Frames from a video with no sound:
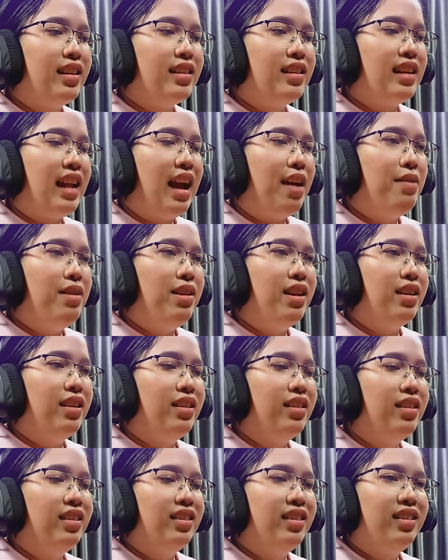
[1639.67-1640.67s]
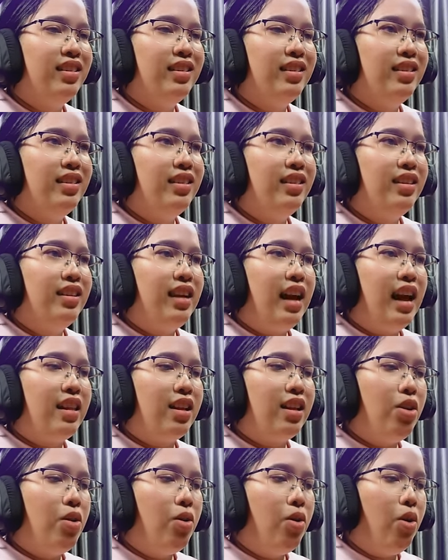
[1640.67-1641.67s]
ยังจะหนาวอีกเหรออา
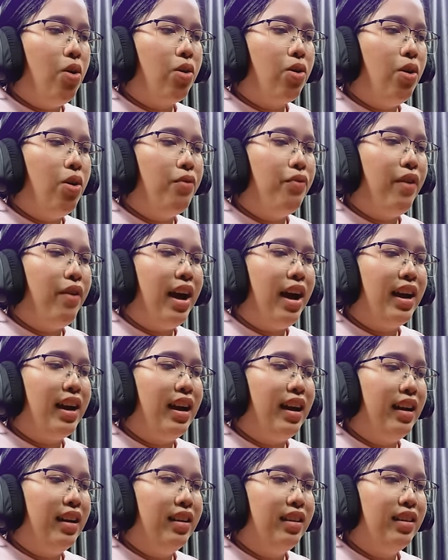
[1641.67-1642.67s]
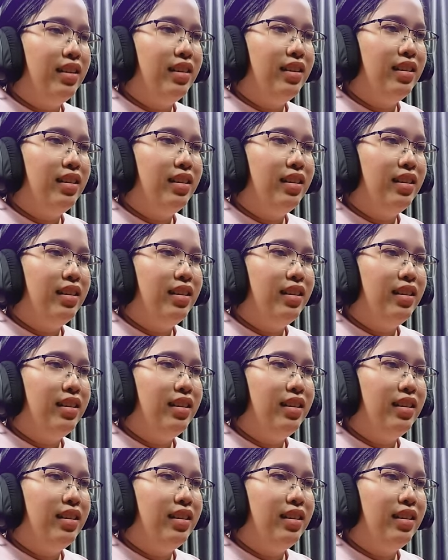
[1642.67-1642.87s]
จจะต้องก่อกองไฟค่ะ